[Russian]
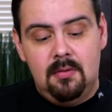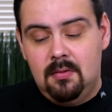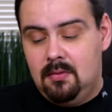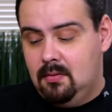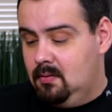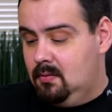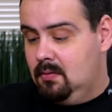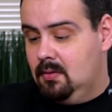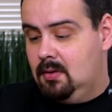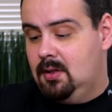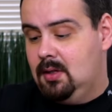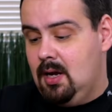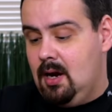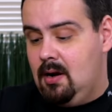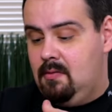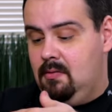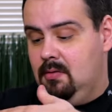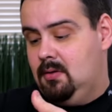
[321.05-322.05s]
вот
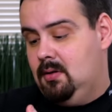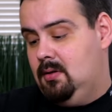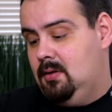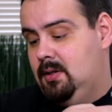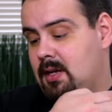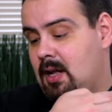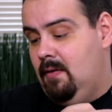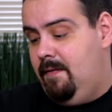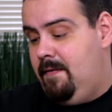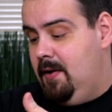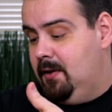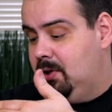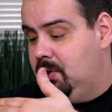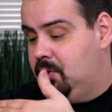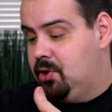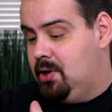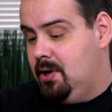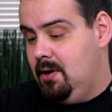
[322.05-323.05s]
так вот, с
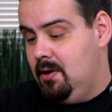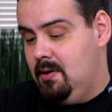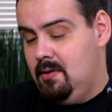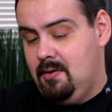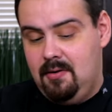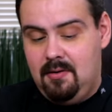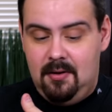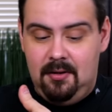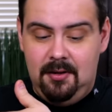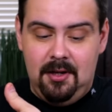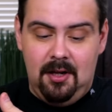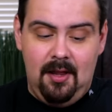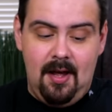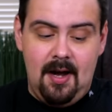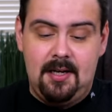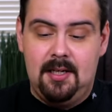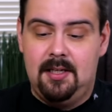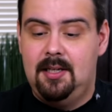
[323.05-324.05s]
салфеточкой на
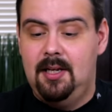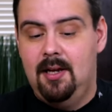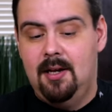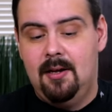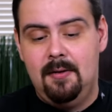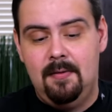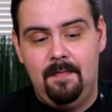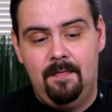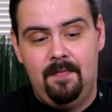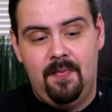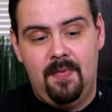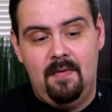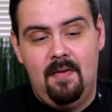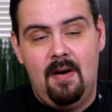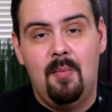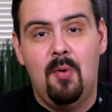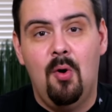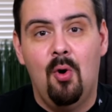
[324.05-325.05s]
локте,
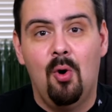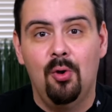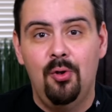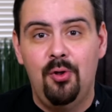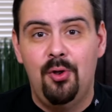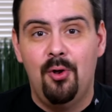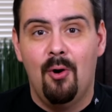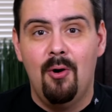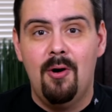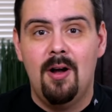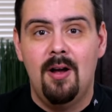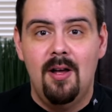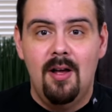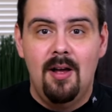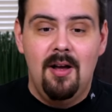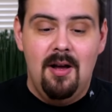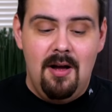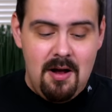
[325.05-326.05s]
ну, вам хот-дог –
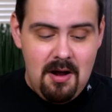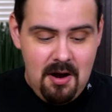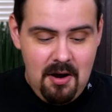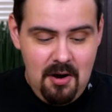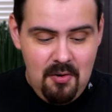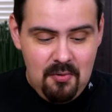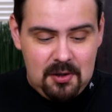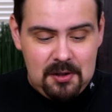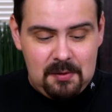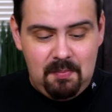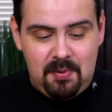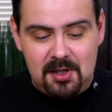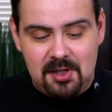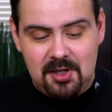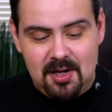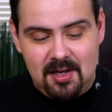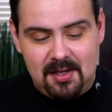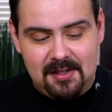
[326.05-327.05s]
Э, люкс,
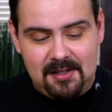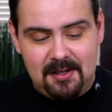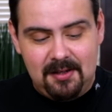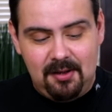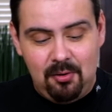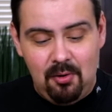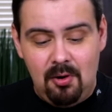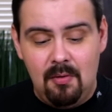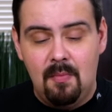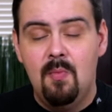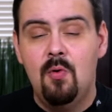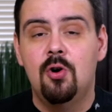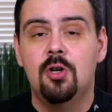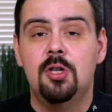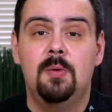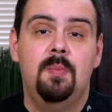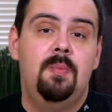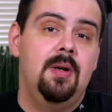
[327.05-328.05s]
пожалуйста, то
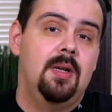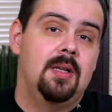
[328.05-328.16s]
может